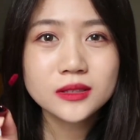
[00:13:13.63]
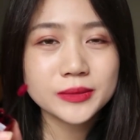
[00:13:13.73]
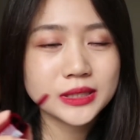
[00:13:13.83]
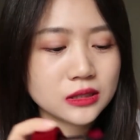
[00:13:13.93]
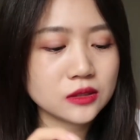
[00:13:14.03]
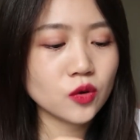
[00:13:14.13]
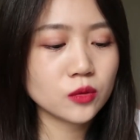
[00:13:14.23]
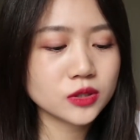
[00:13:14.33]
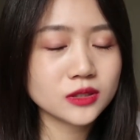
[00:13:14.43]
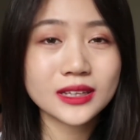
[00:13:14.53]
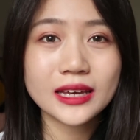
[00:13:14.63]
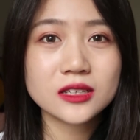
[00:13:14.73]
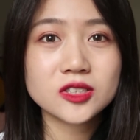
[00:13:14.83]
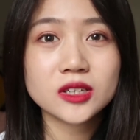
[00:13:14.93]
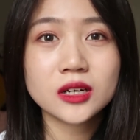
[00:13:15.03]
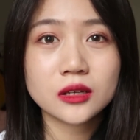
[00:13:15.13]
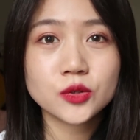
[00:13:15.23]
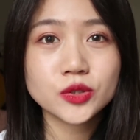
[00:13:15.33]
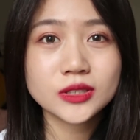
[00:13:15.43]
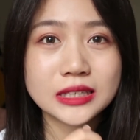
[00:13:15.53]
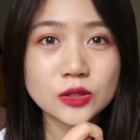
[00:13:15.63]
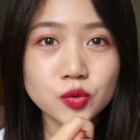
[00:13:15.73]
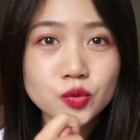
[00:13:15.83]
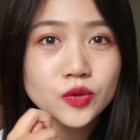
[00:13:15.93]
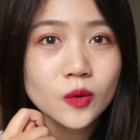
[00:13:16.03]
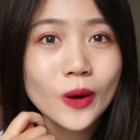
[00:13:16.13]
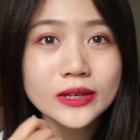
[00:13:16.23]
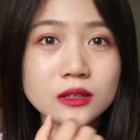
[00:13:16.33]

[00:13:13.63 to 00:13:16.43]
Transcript: 要怎么形容？就是那一支可能就是你一涂就哇，